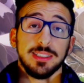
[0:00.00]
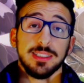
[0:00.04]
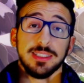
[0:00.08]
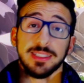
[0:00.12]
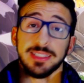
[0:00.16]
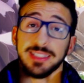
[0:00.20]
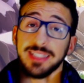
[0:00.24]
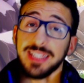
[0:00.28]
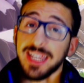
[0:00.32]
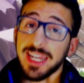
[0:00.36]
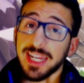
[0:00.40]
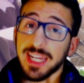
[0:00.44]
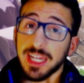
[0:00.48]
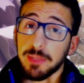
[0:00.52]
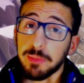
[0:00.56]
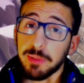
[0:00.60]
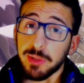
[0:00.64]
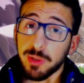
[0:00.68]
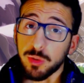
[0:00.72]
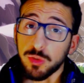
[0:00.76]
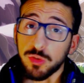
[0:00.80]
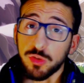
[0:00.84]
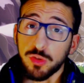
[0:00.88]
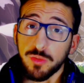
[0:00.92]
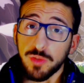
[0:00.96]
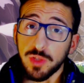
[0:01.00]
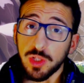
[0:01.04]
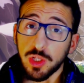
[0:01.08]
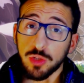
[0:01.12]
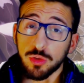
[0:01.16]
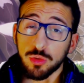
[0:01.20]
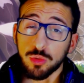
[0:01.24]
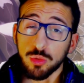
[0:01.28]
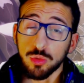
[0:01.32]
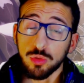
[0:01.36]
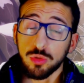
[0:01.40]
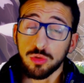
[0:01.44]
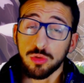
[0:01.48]
Direi che per questo video è
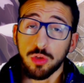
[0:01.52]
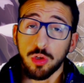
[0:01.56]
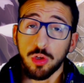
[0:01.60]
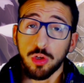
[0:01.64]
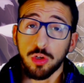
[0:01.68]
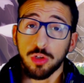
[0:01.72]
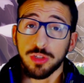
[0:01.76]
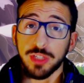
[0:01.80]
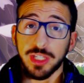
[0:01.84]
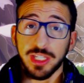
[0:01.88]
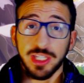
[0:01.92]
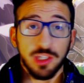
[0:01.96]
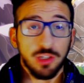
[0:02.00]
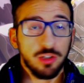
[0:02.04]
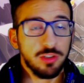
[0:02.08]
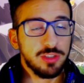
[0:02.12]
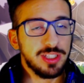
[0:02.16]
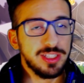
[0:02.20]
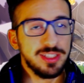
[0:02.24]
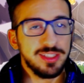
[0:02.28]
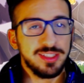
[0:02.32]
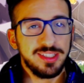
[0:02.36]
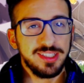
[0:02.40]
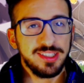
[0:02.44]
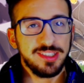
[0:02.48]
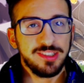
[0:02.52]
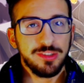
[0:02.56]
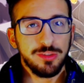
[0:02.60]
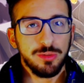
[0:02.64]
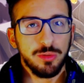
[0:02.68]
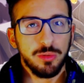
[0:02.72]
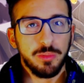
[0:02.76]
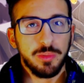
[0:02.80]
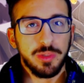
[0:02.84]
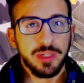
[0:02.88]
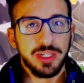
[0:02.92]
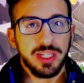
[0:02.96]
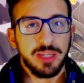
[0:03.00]
tutto, lo taglierò tantissimo
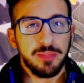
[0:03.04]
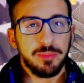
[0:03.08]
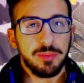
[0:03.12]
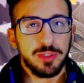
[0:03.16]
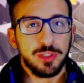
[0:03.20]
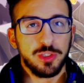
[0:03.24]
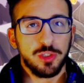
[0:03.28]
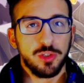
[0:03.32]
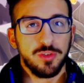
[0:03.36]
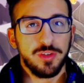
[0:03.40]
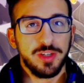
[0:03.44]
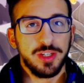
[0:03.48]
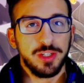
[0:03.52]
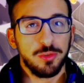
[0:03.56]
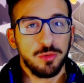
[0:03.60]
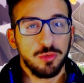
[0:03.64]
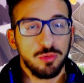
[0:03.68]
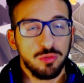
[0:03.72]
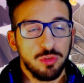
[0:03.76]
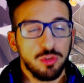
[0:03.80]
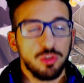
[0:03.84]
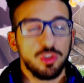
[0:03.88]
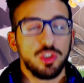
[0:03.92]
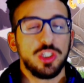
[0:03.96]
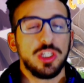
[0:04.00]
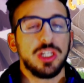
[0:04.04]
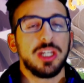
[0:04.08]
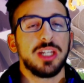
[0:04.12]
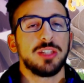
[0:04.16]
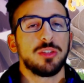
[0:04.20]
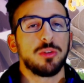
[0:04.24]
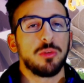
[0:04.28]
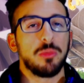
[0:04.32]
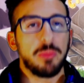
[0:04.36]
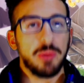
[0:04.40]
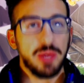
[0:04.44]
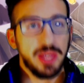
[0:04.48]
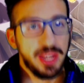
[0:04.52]
perché per trovare tutto ho
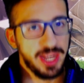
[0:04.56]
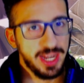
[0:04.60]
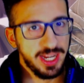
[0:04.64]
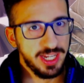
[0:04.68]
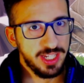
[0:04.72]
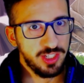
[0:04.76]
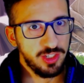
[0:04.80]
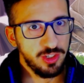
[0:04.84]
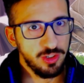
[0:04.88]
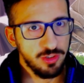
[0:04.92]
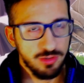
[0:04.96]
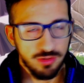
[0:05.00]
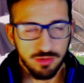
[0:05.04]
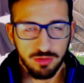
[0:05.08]
girato parecchio,